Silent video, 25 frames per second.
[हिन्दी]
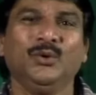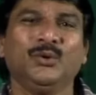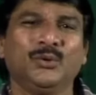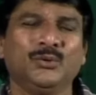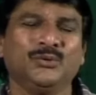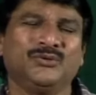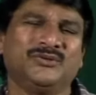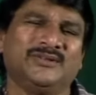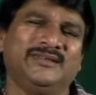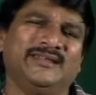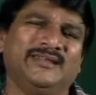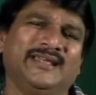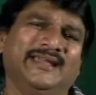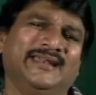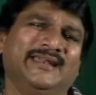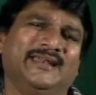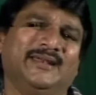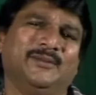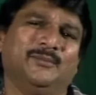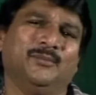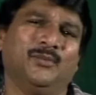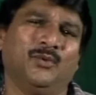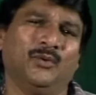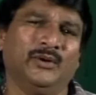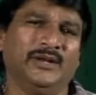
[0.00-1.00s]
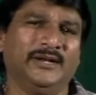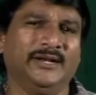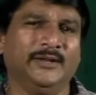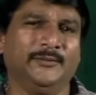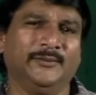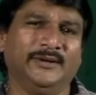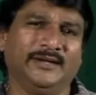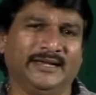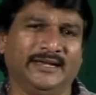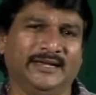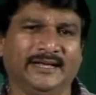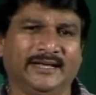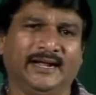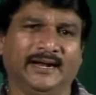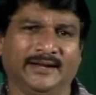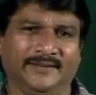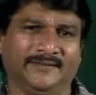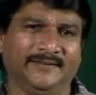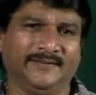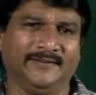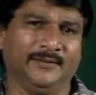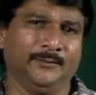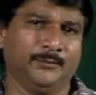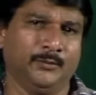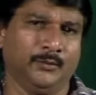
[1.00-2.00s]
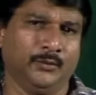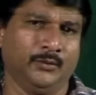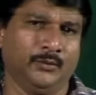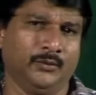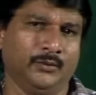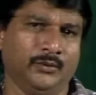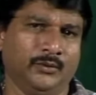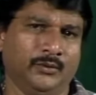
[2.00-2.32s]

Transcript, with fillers: उन्होंने अपने करियर की शुरुआत कला